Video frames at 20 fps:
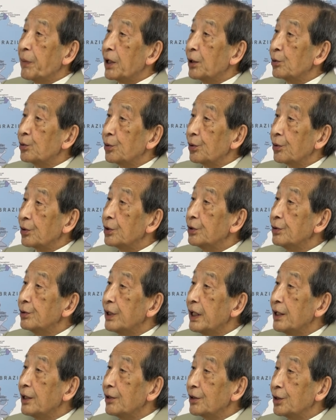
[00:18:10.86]
パイロットの
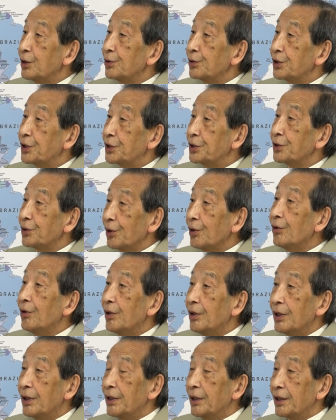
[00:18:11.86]
救援救出
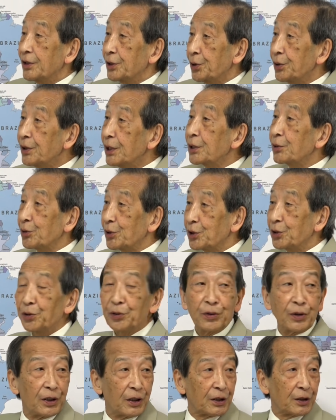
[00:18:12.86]
を、それだと、ちょ
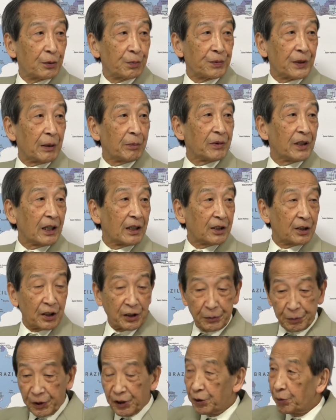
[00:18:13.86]
うどヘリコプターに対して
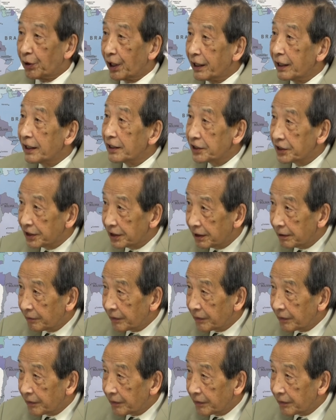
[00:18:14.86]
スピードも速いし、